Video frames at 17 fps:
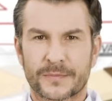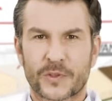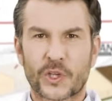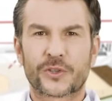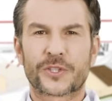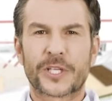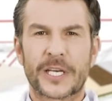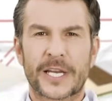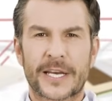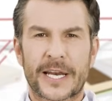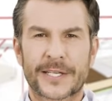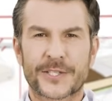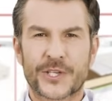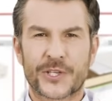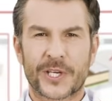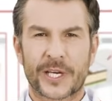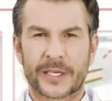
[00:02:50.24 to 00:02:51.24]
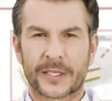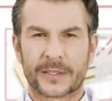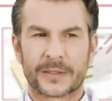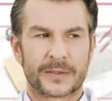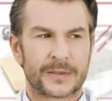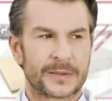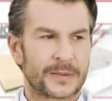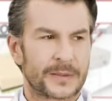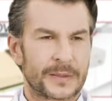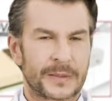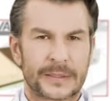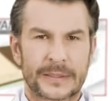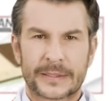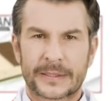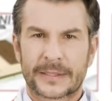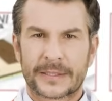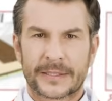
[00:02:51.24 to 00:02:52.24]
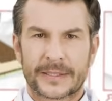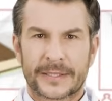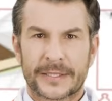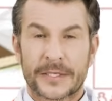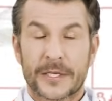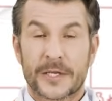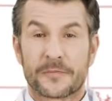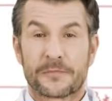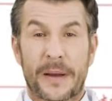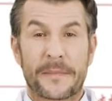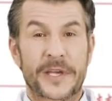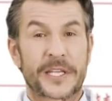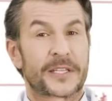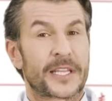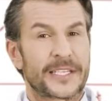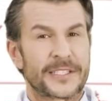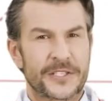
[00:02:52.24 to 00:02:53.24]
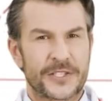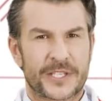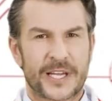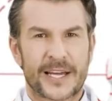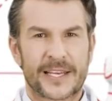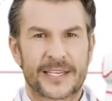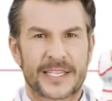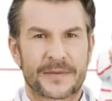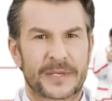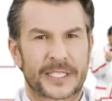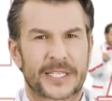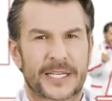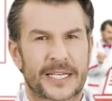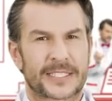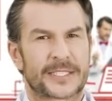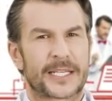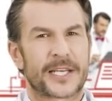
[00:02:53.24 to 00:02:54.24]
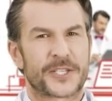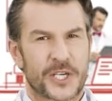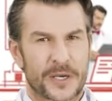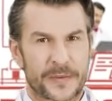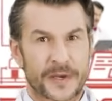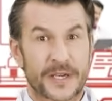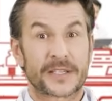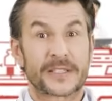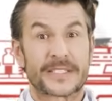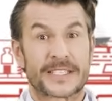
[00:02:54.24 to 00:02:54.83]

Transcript: To tyle na dzisiaj. Pamiętaj, idealny materac dla siebie